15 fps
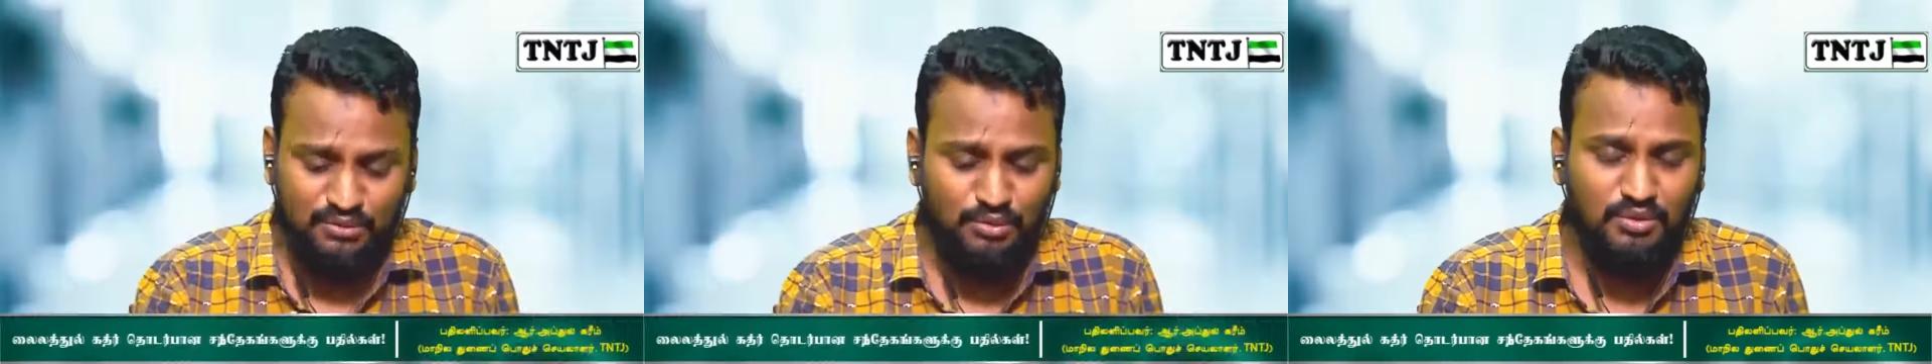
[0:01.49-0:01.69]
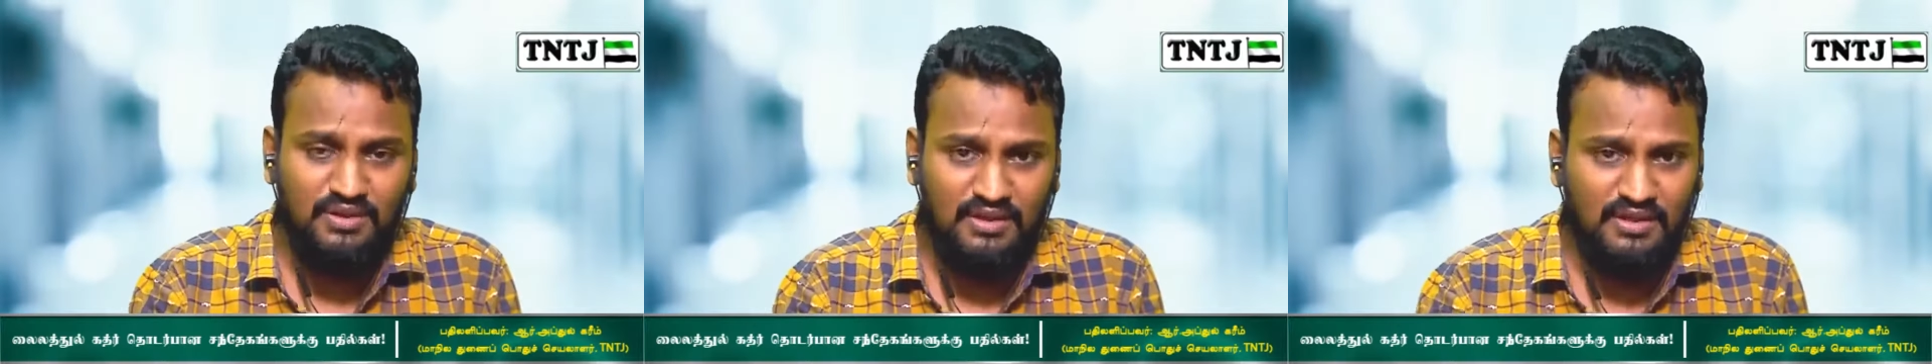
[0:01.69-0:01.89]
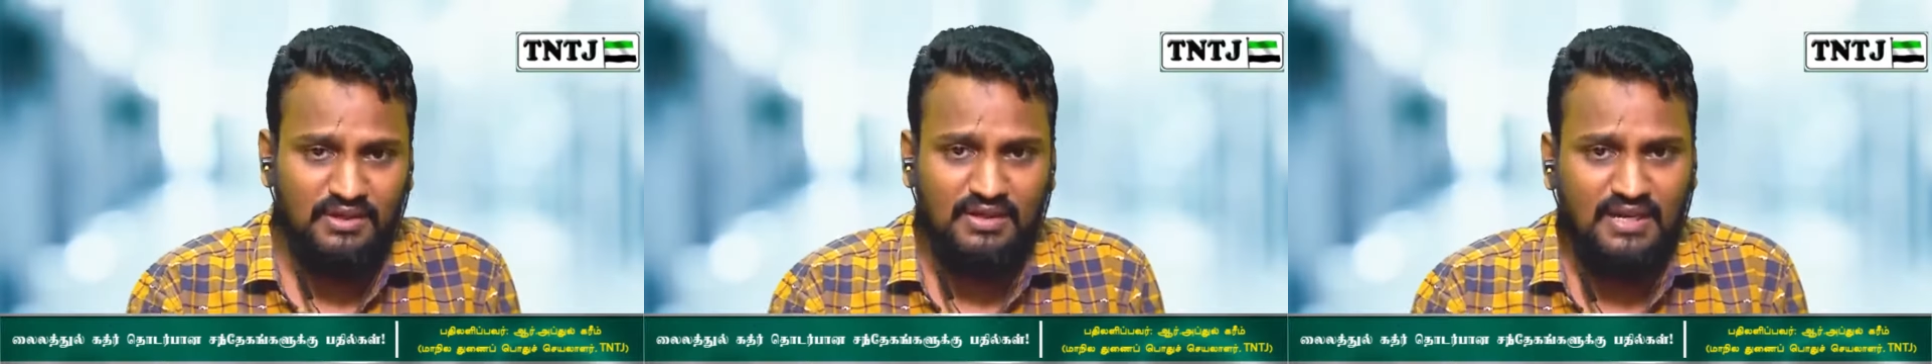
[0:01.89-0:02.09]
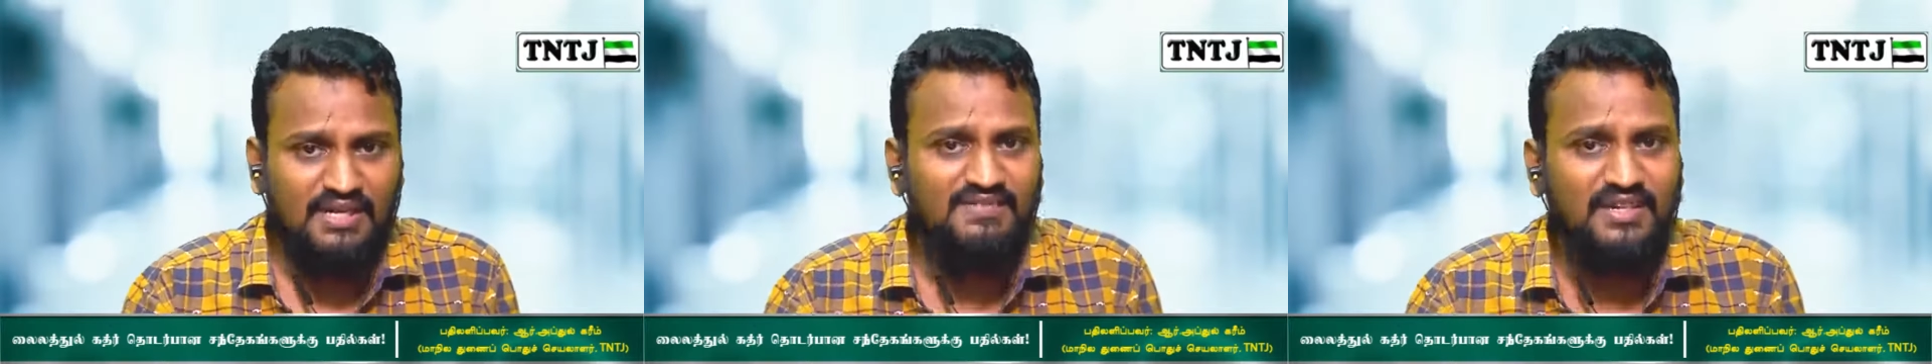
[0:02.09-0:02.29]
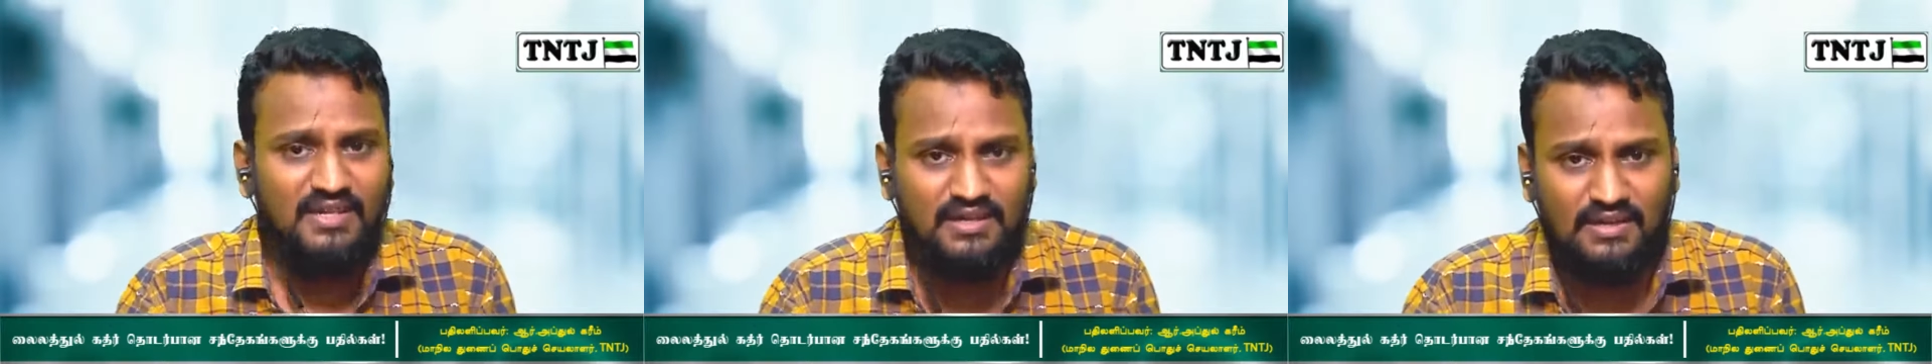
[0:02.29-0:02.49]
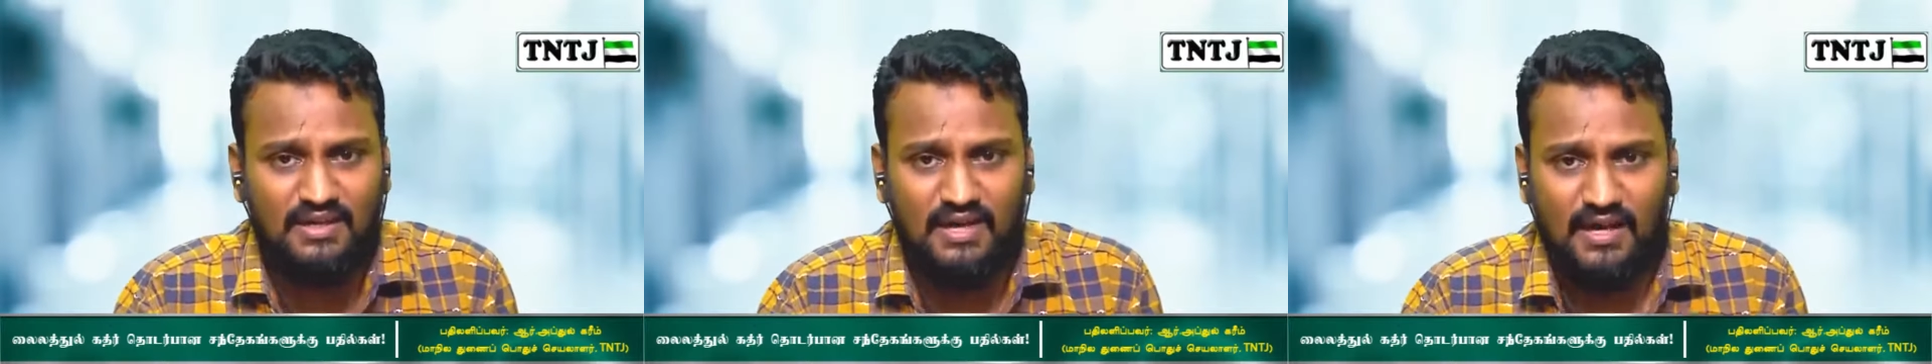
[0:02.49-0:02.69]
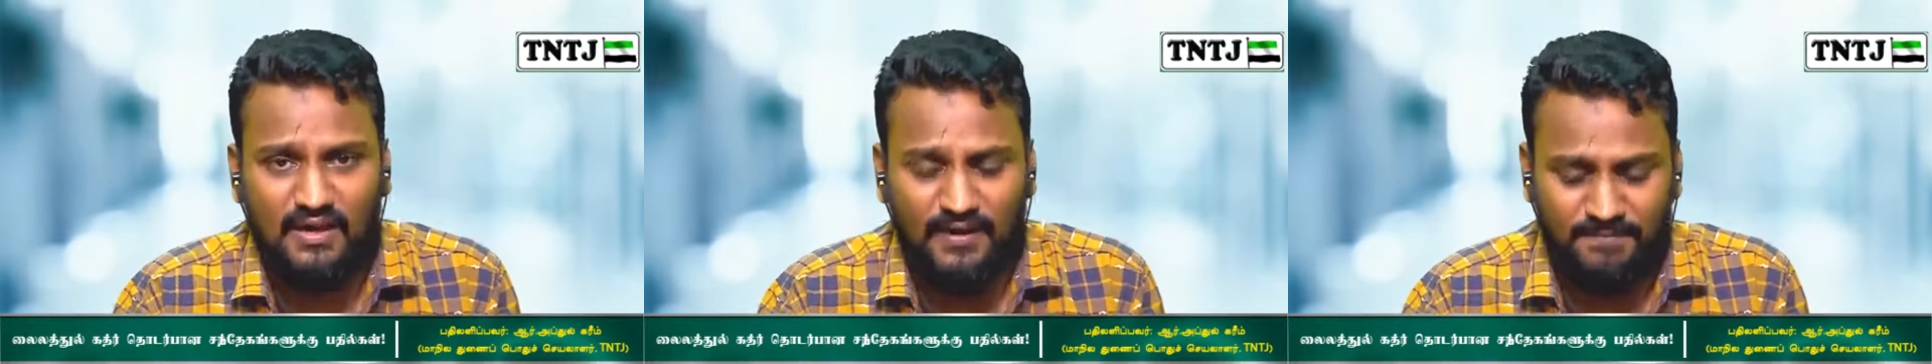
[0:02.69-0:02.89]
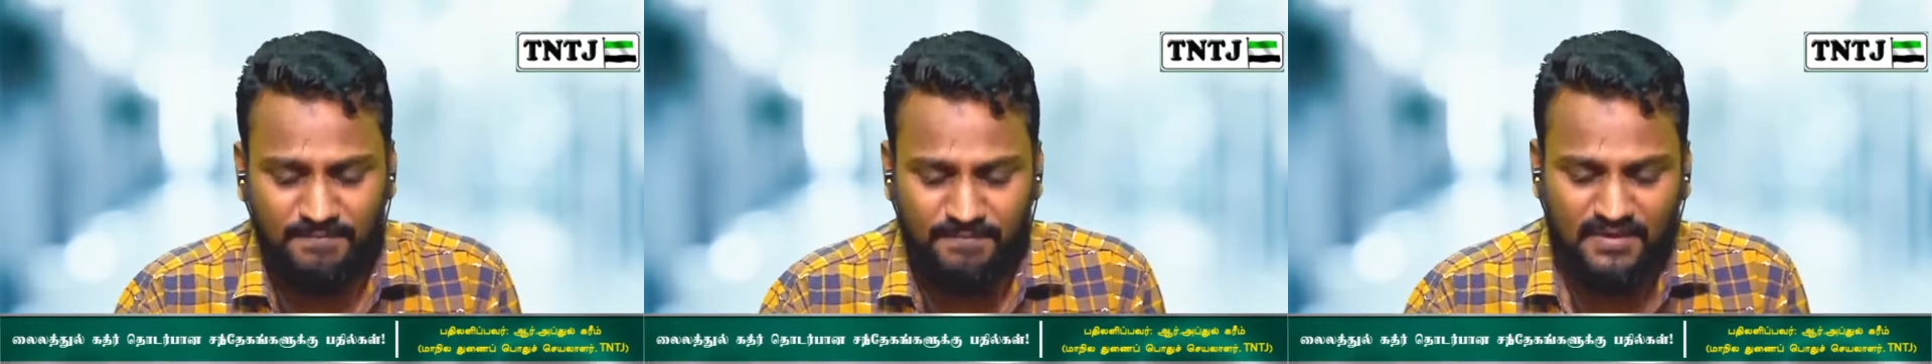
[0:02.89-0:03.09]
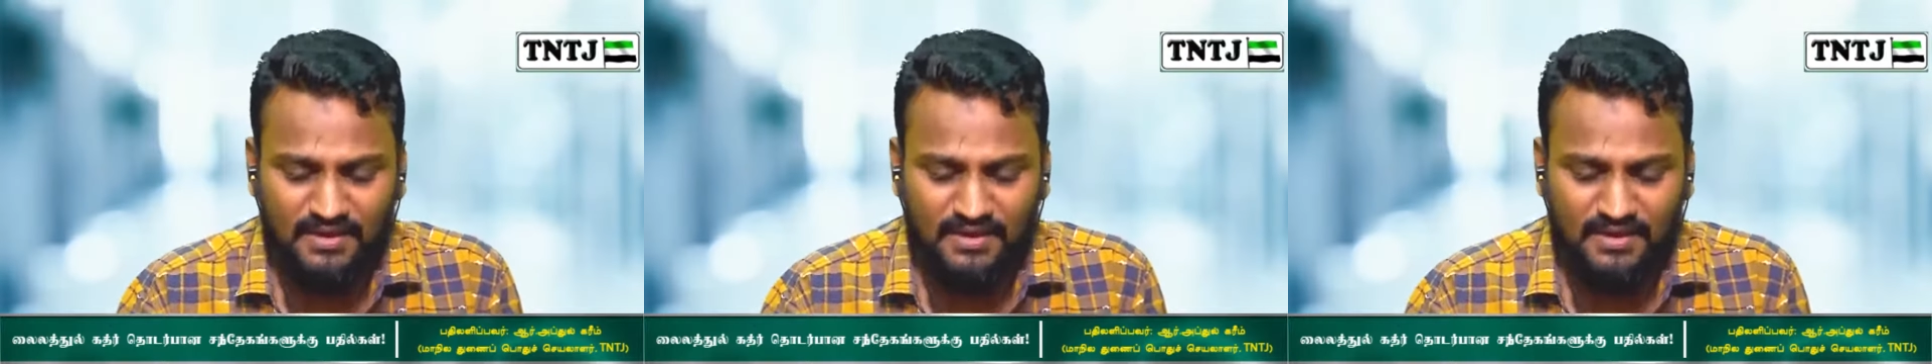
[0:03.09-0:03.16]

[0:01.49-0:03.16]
சகோதரர்கள் கேள்வி கேட்டிருக்கிறாங்க